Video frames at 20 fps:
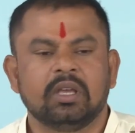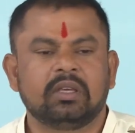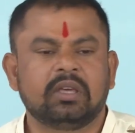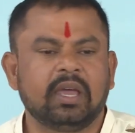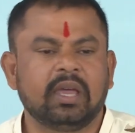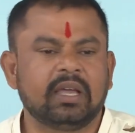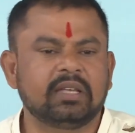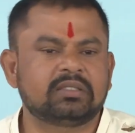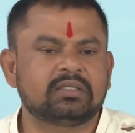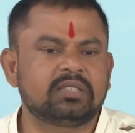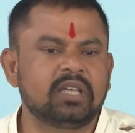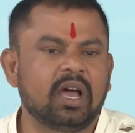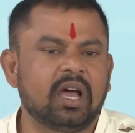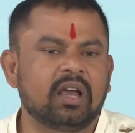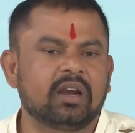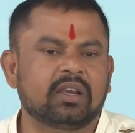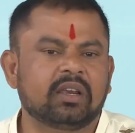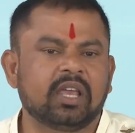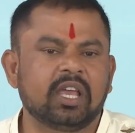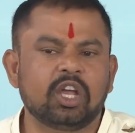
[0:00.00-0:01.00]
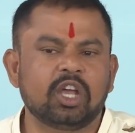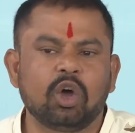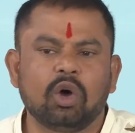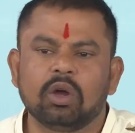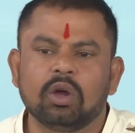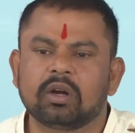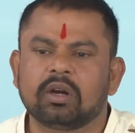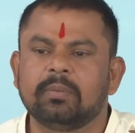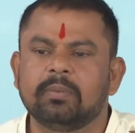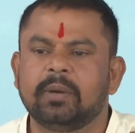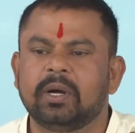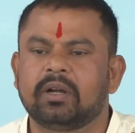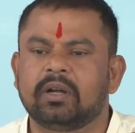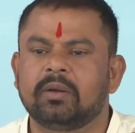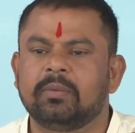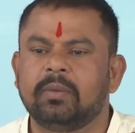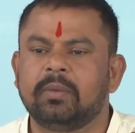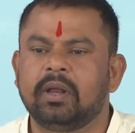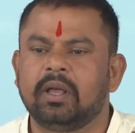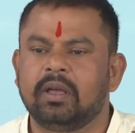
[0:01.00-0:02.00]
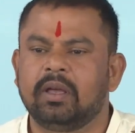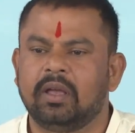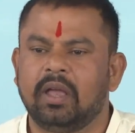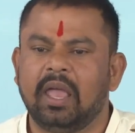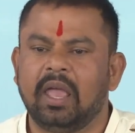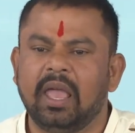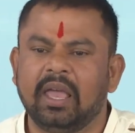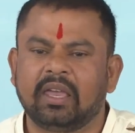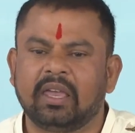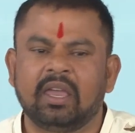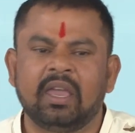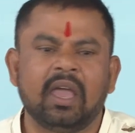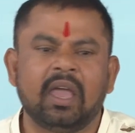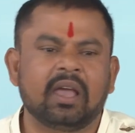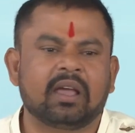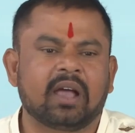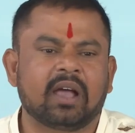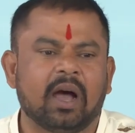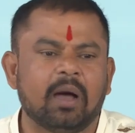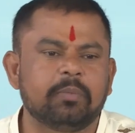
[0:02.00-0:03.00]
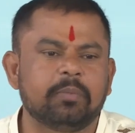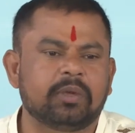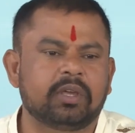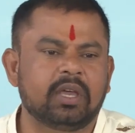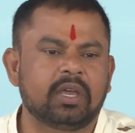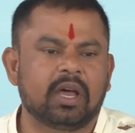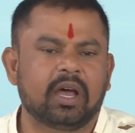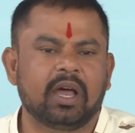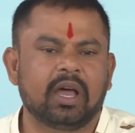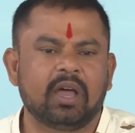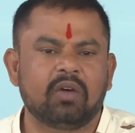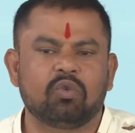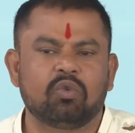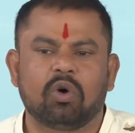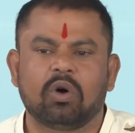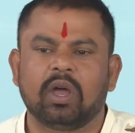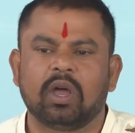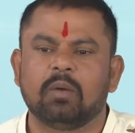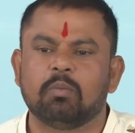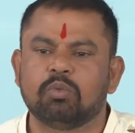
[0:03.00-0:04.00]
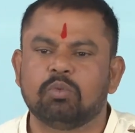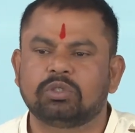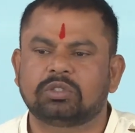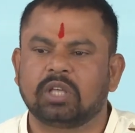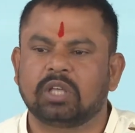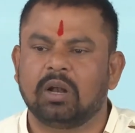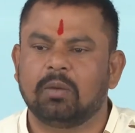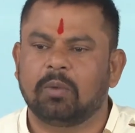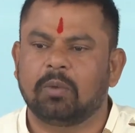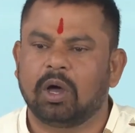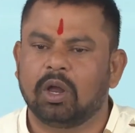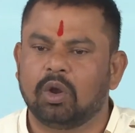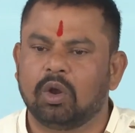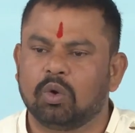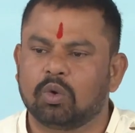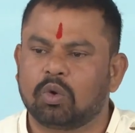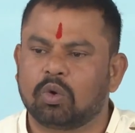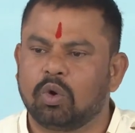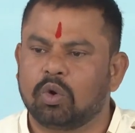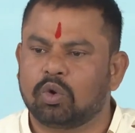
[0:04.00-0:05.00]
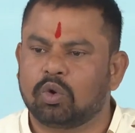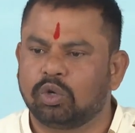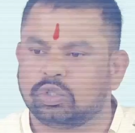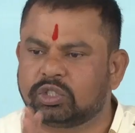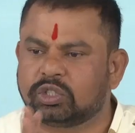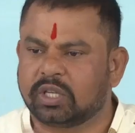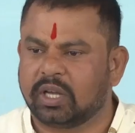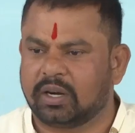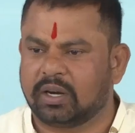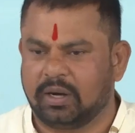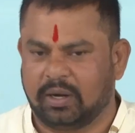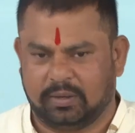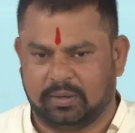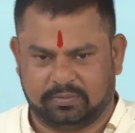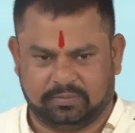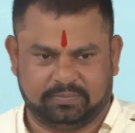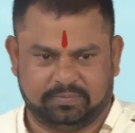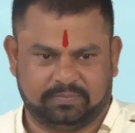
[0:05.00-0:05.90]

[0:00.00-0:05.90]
केसीआर की गवर्नमेंट ने एक ही एक काम किया है वो है मुसलमानों को खुश करना